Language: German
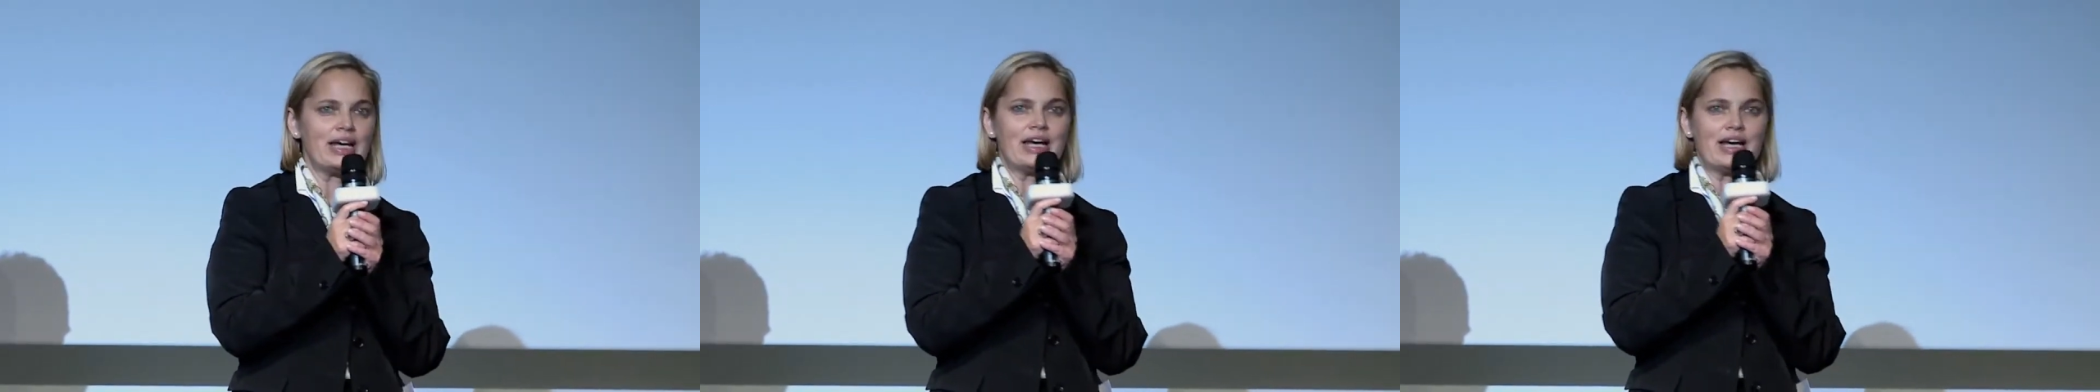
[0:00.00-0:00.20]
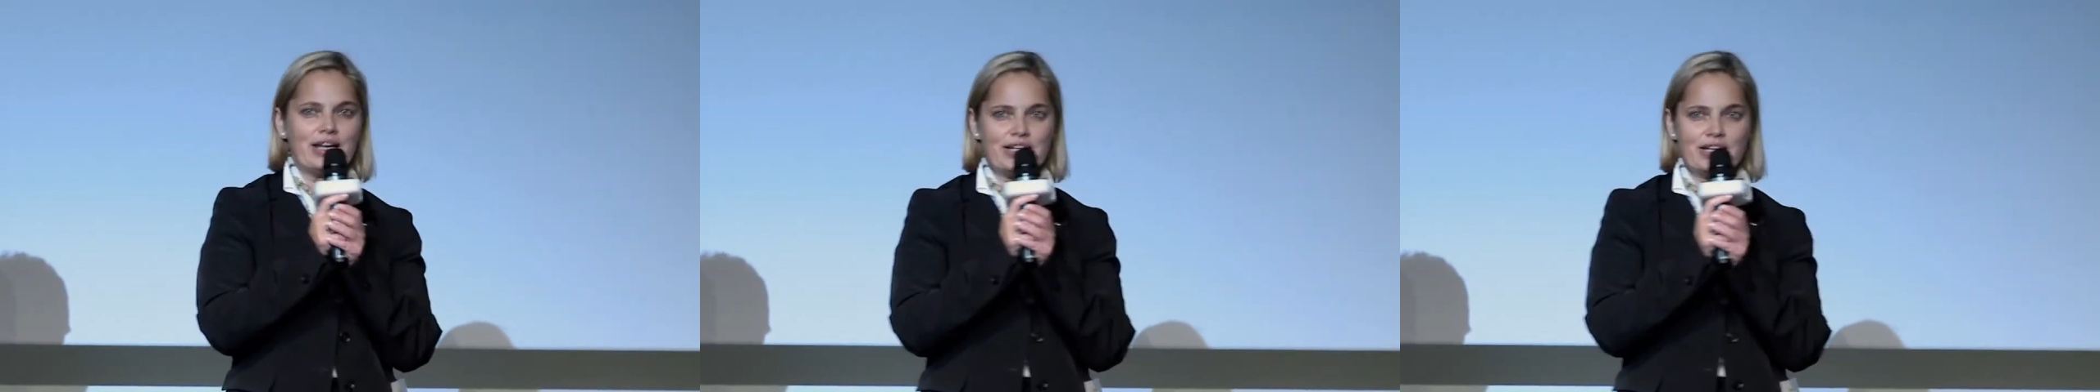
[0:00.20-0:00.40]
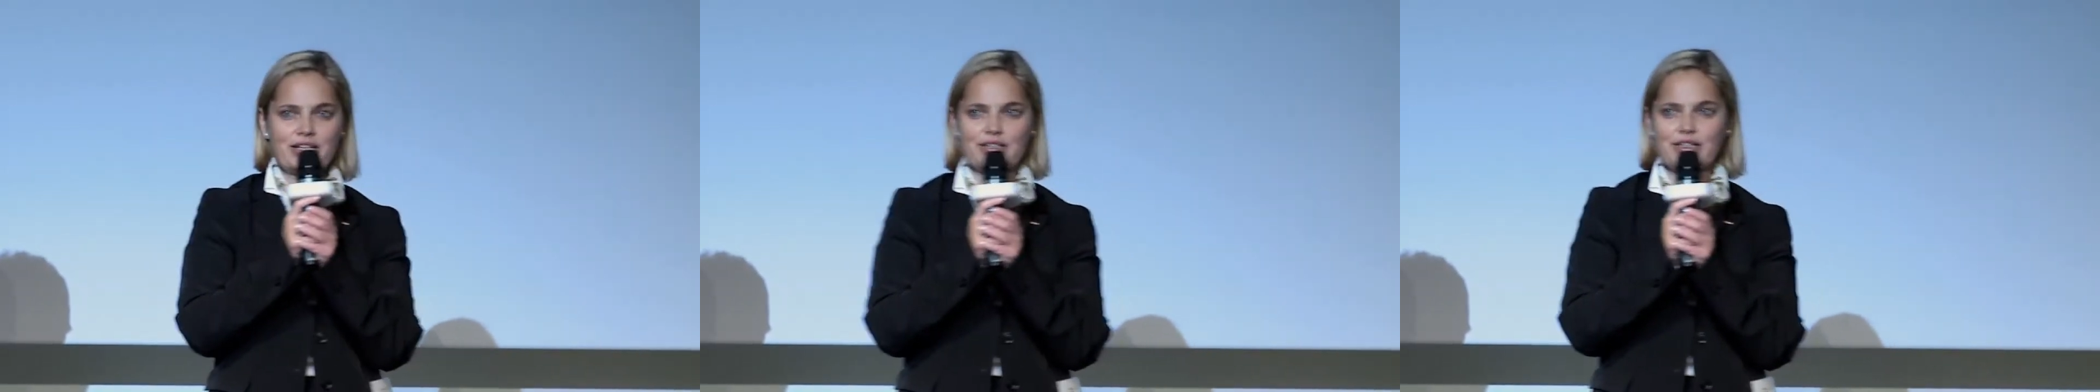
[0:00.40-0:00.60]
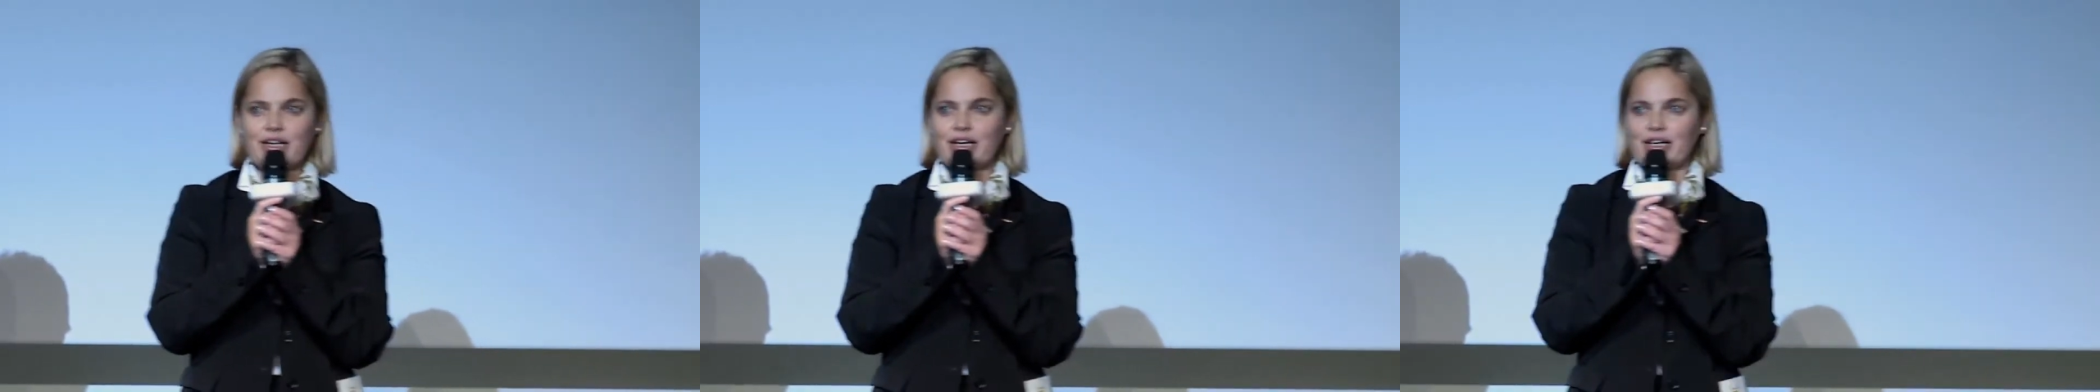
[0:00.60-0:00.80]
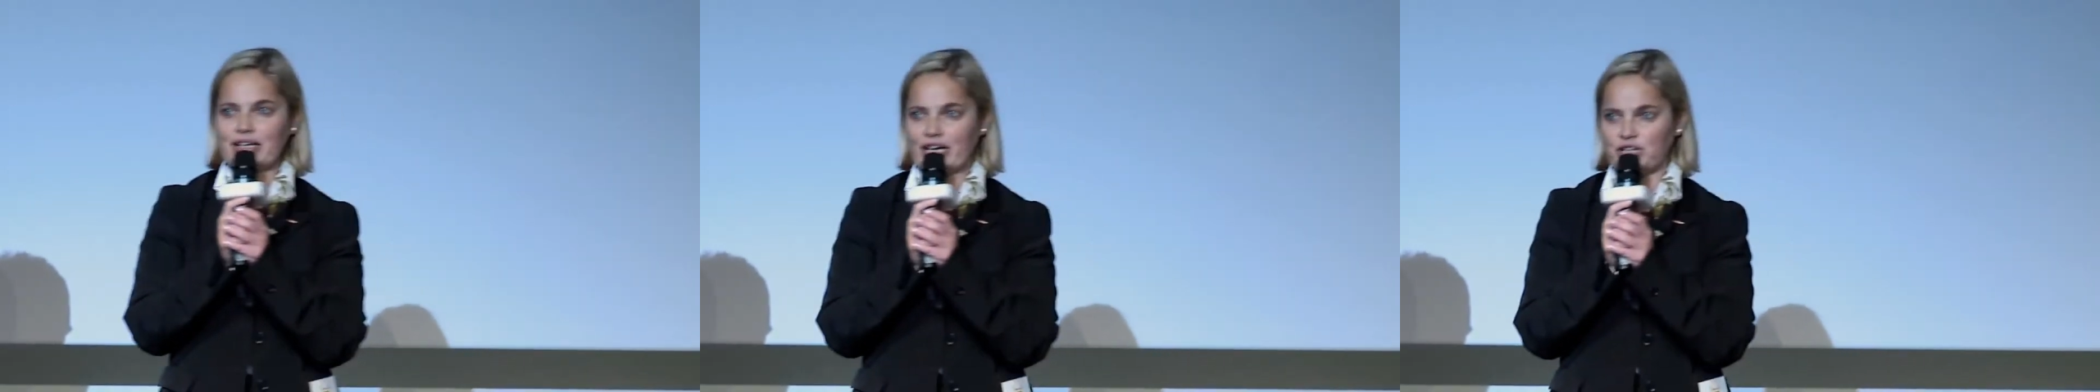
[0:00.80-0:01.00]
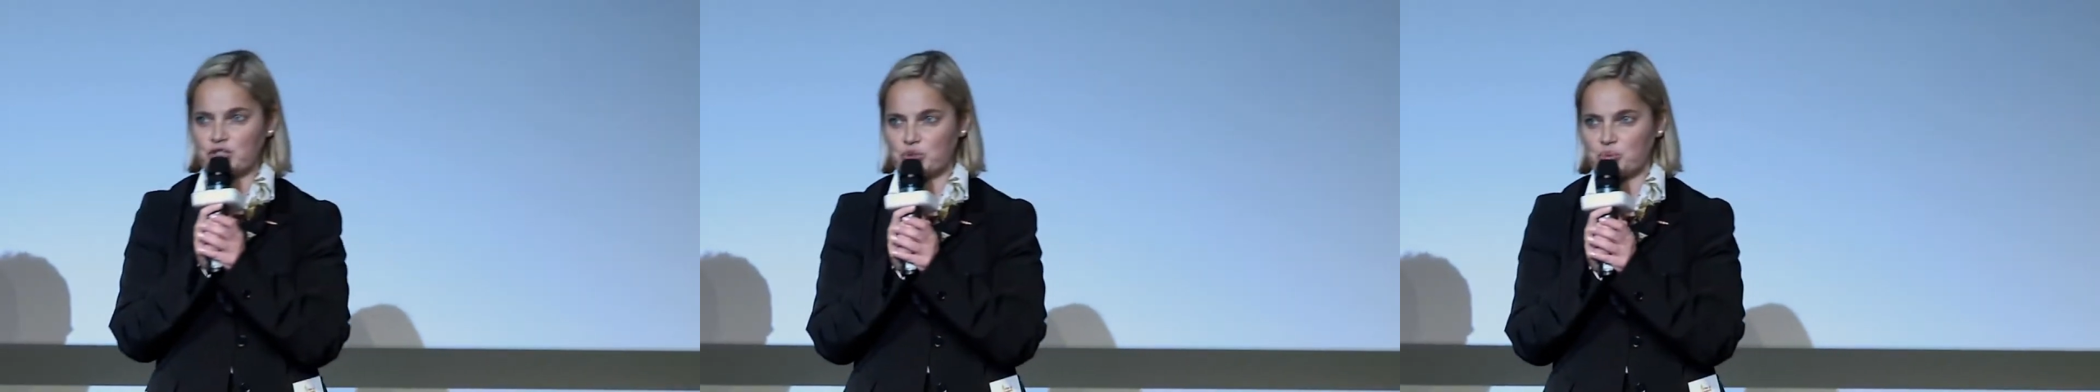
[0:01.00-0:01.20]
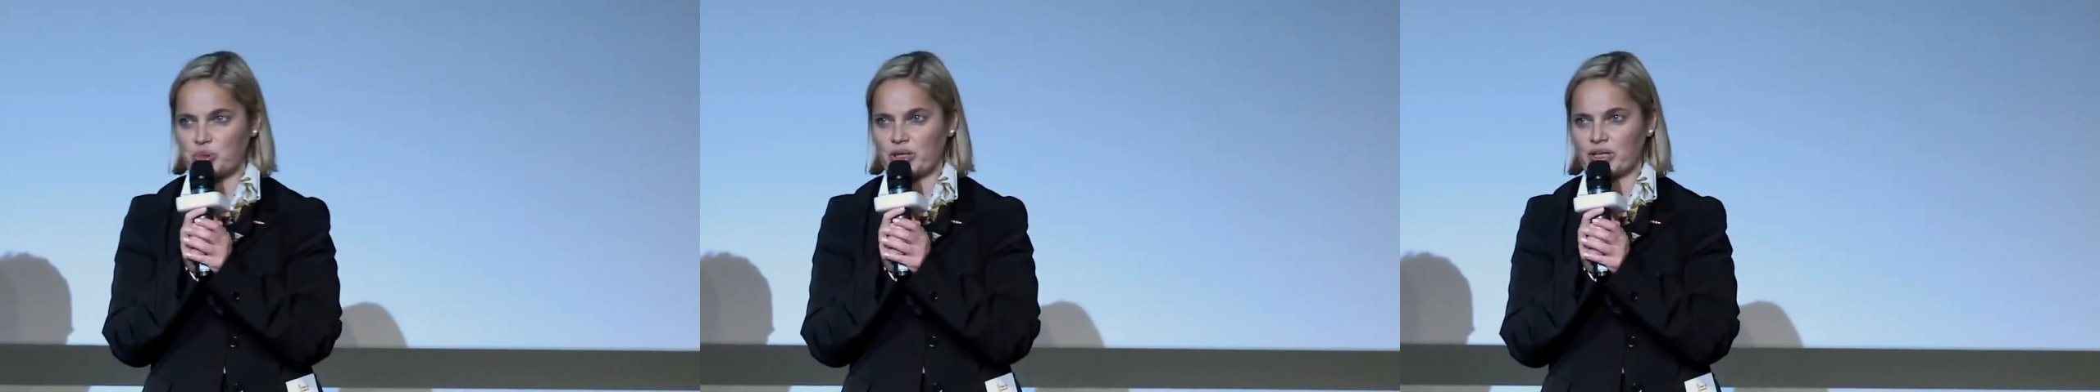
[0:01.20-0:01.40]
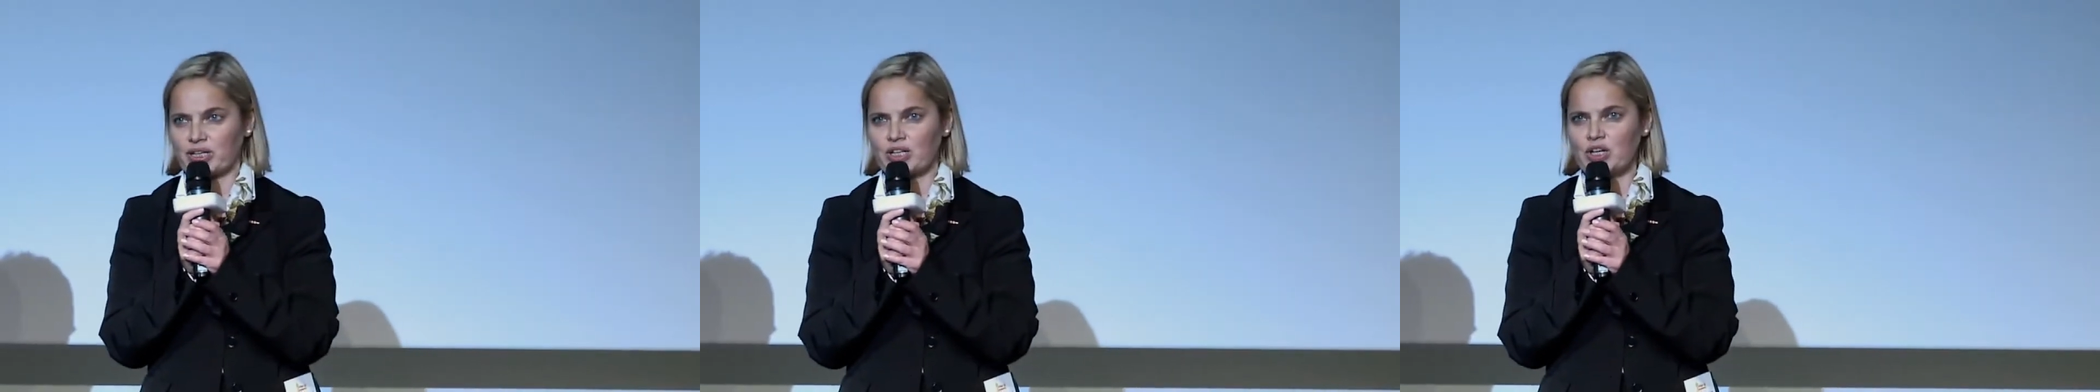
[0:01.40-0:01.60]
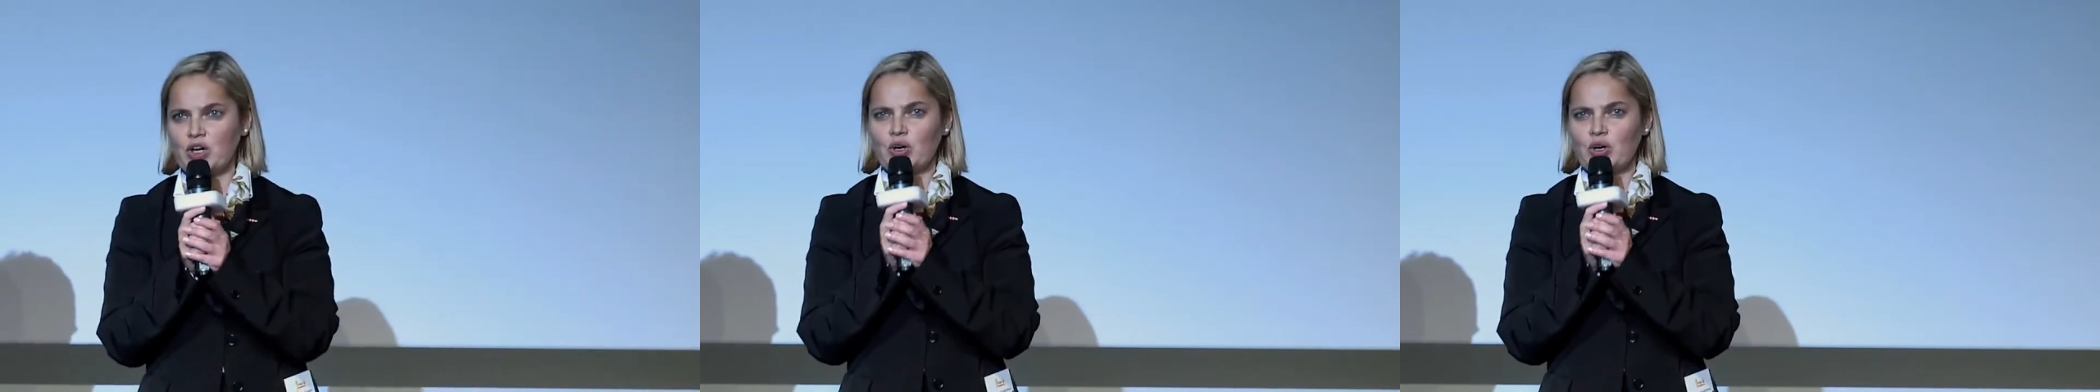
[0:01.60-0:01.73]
Licht hineinzubringen.